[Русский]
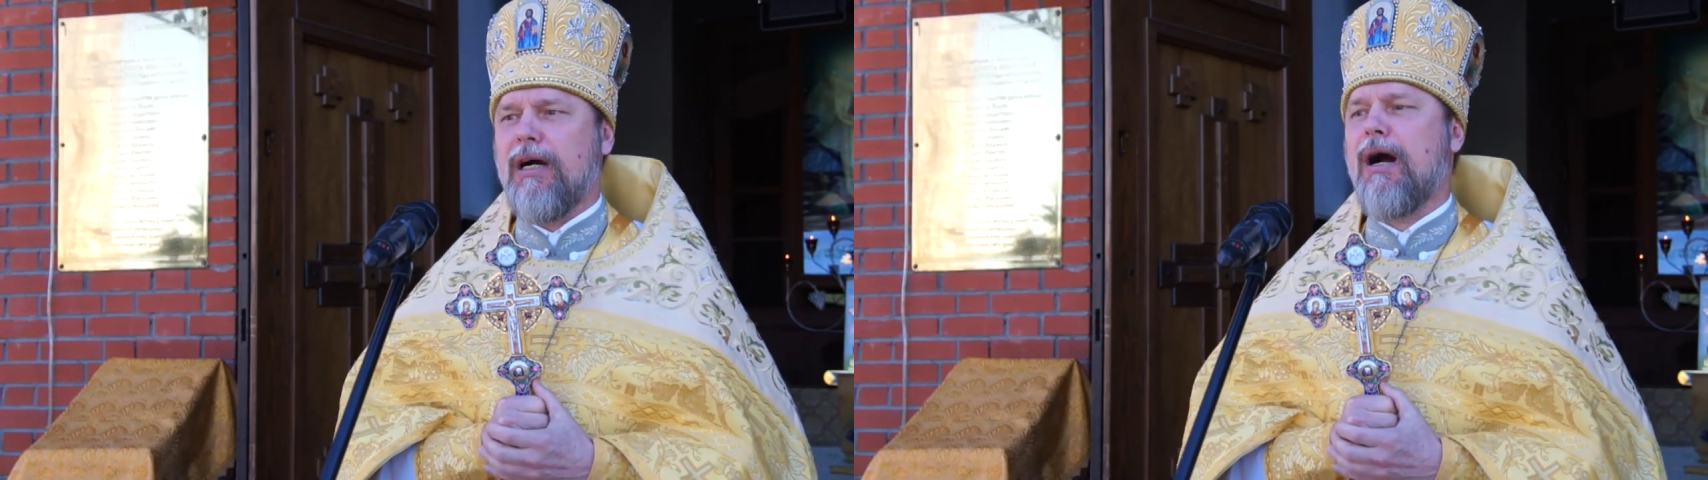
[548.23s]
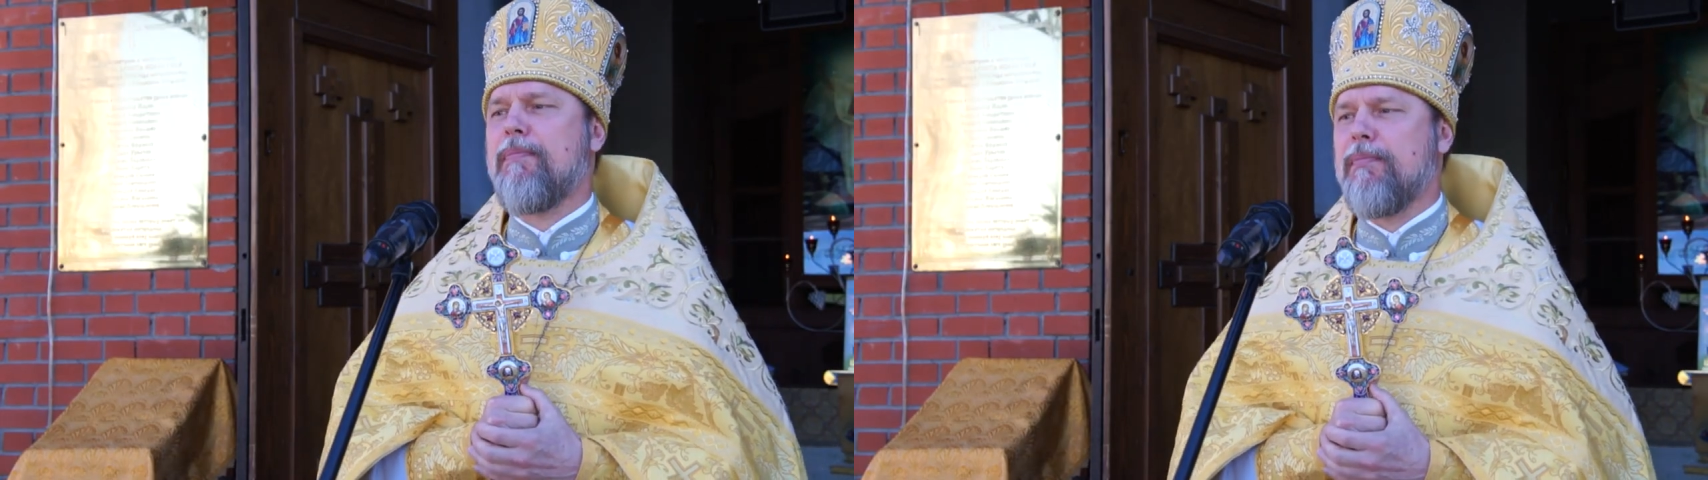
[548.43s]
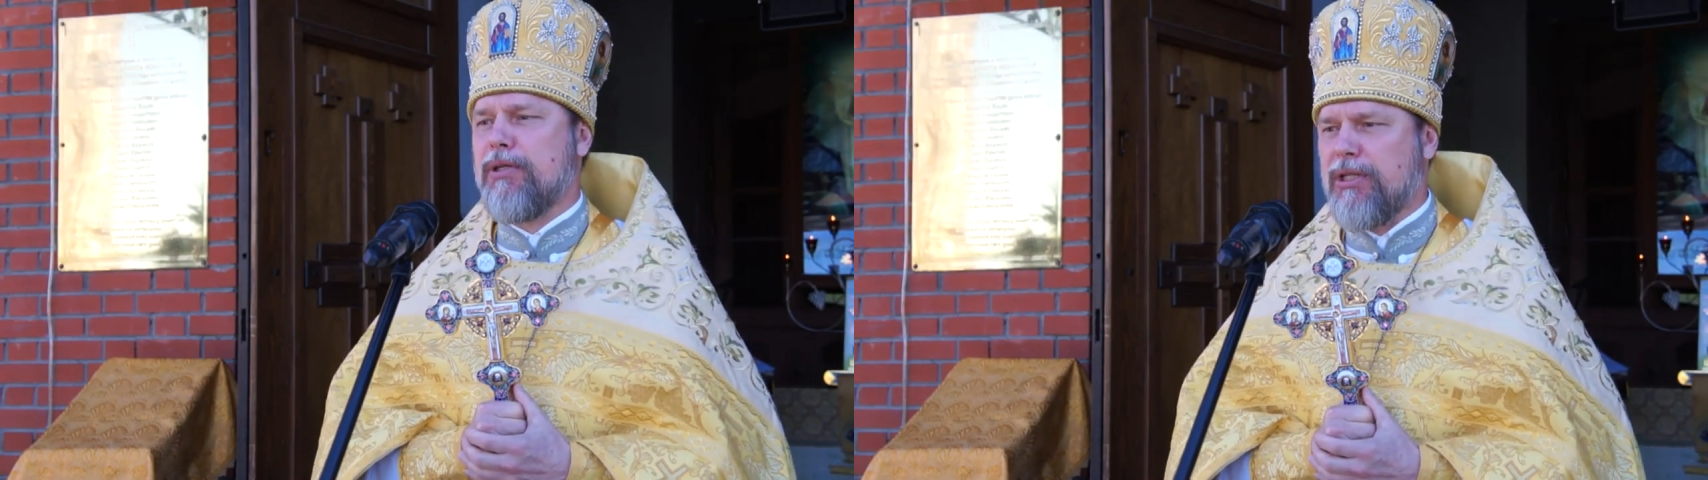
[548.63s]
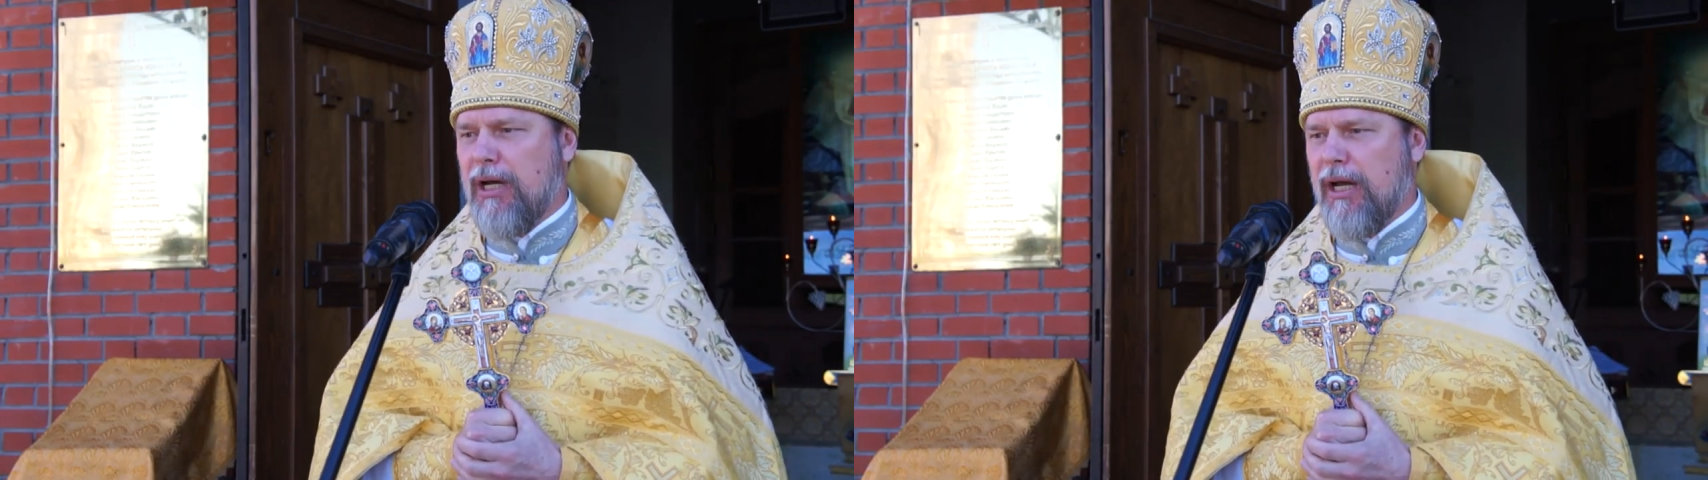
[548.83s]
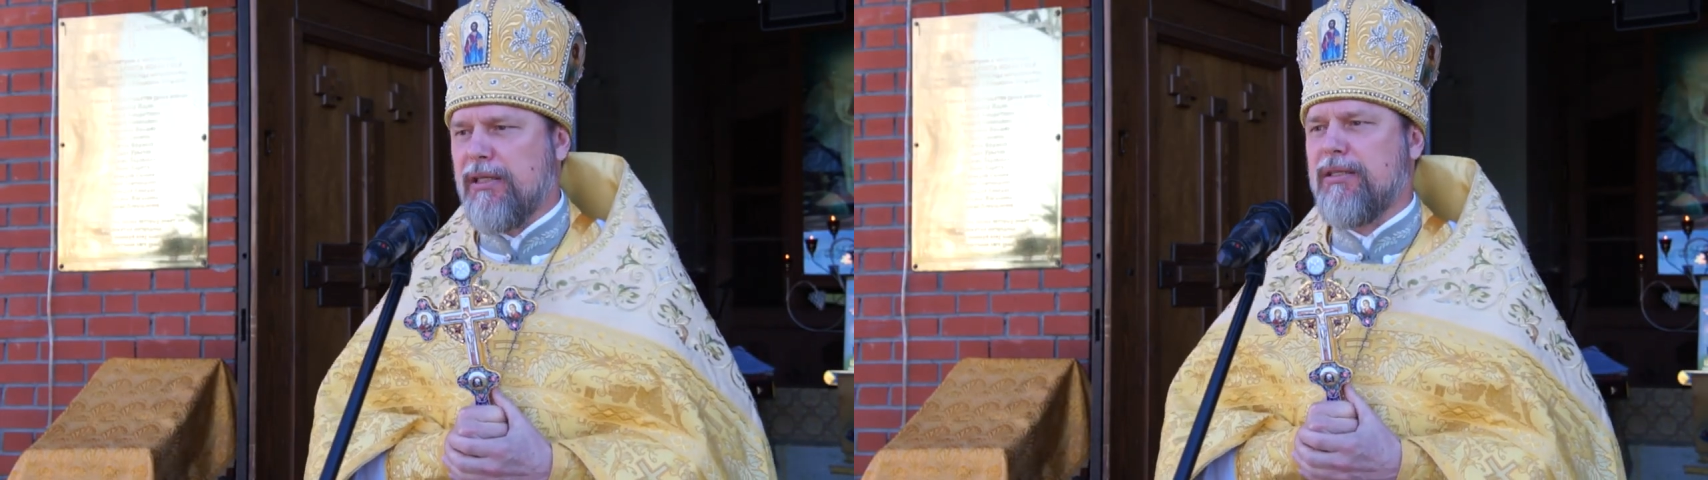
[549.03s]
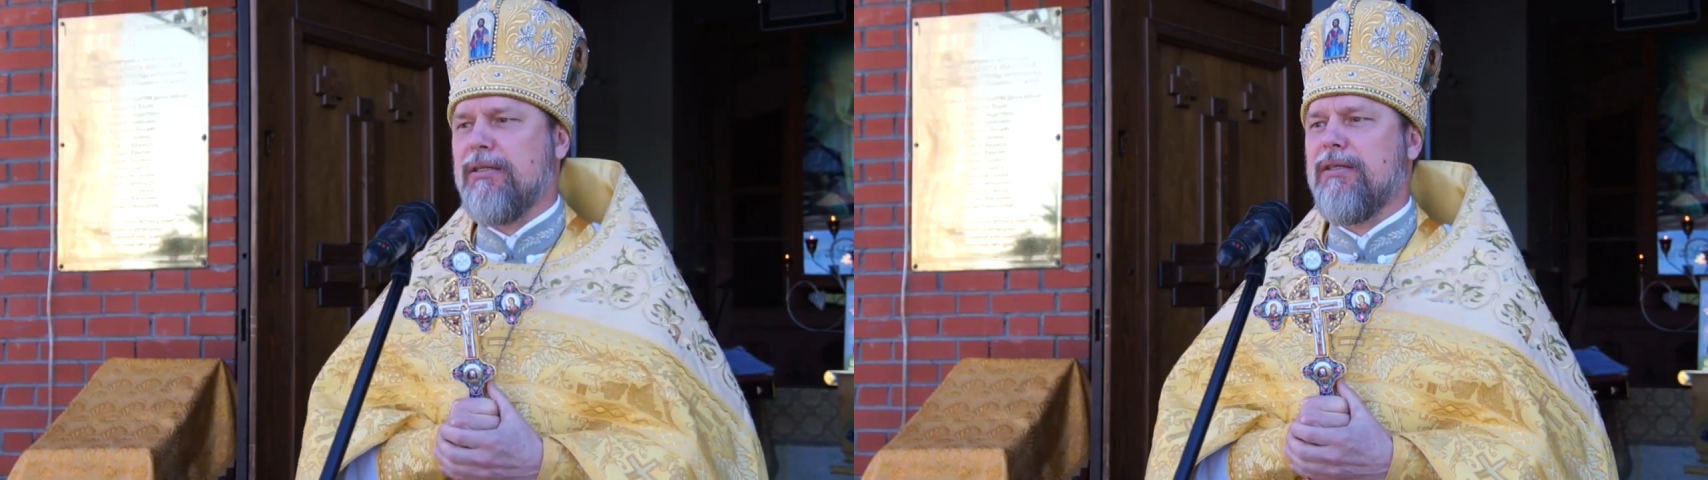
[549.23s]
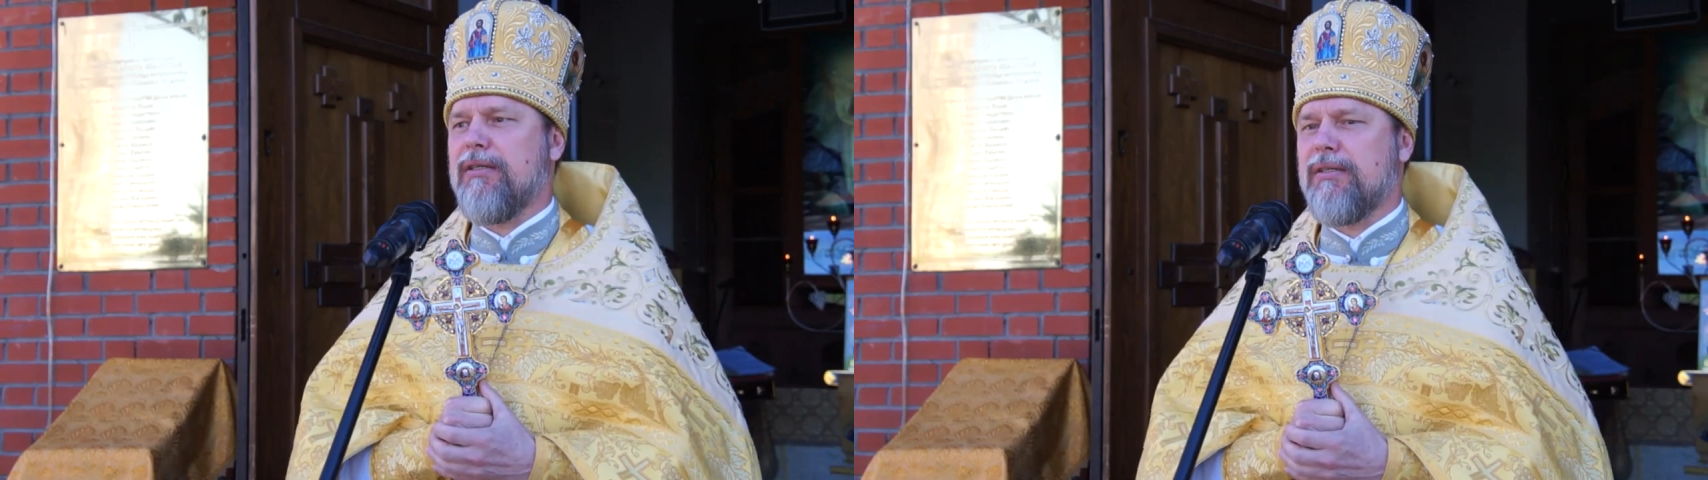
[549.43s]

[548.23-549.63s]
а побеждайте